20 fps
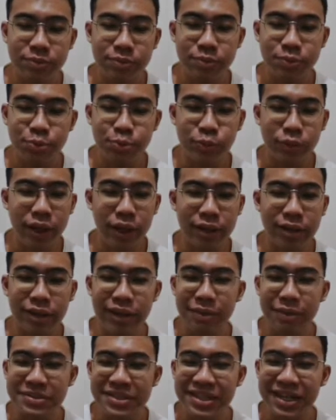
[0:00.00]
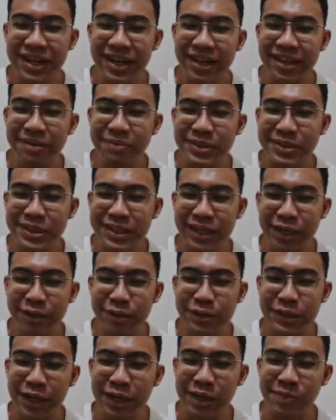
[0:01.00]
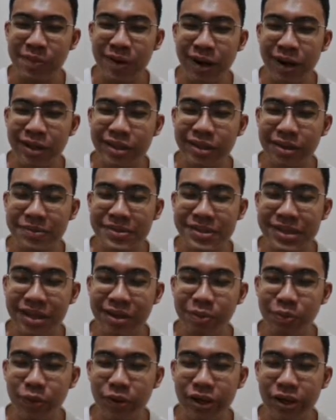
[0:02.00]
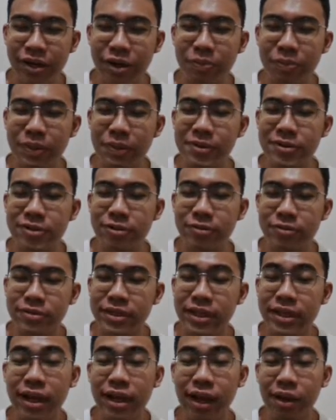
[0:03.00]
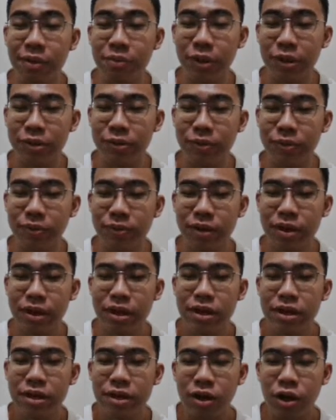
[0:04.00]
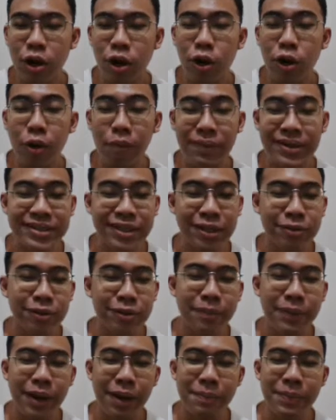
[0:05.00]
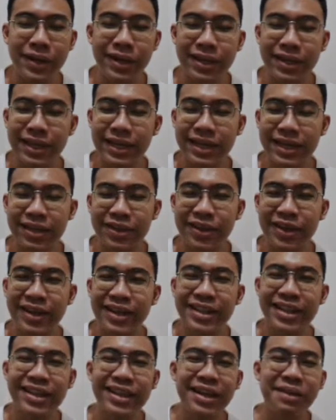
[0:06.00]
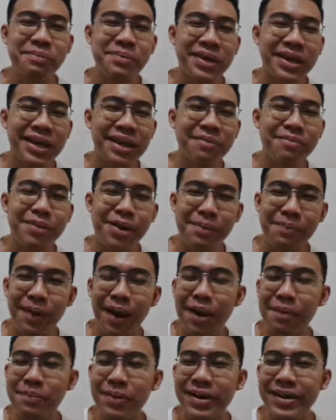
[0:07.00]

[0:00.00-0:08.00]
lihat nih, bisa dilihat mesin itu canggih banget dia bisa nemuin optimal solution dalam waktu 0,158 detik gitu ya. Kita tadi mikir berapa lama ya.